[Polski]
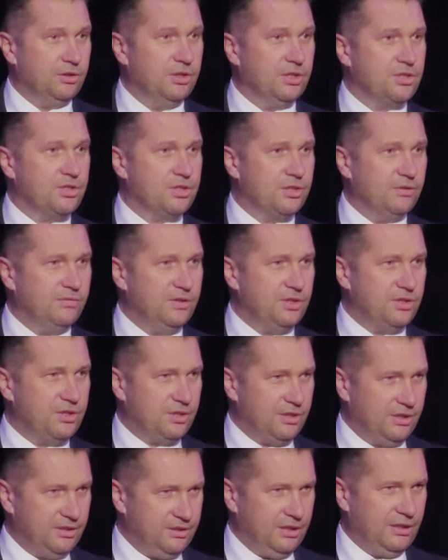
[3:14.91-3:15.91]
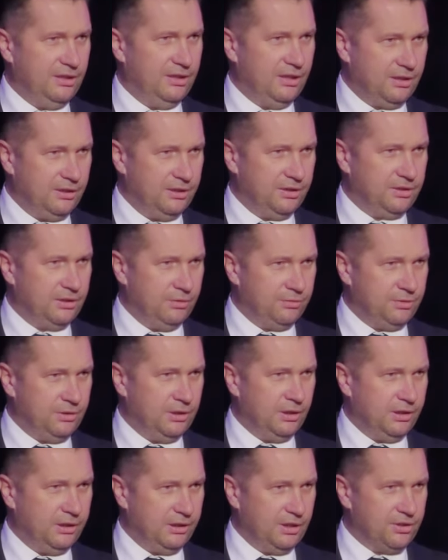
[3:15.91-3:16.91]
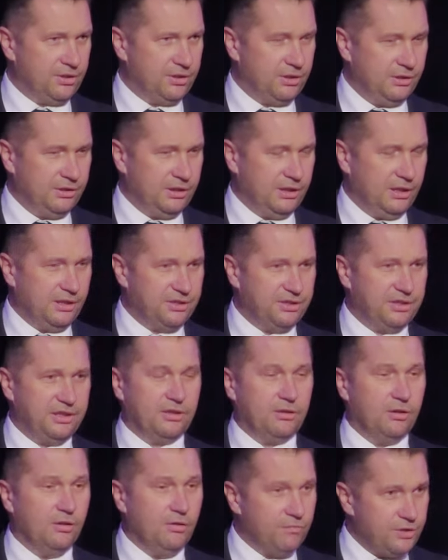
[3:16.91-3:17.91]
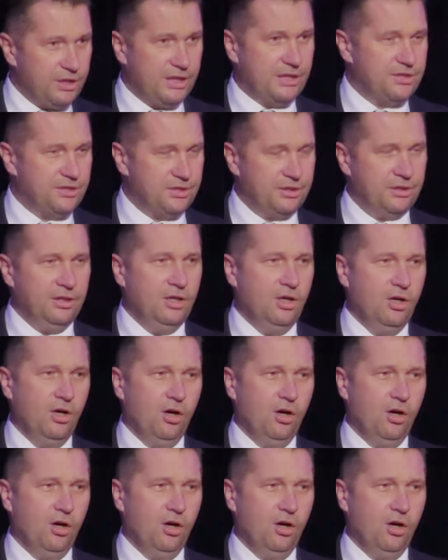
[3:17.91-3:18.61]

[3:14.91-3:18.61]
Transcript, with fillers: jeszcze wyższe standardy kształcenia lekarz, lekarskiego wszędzie,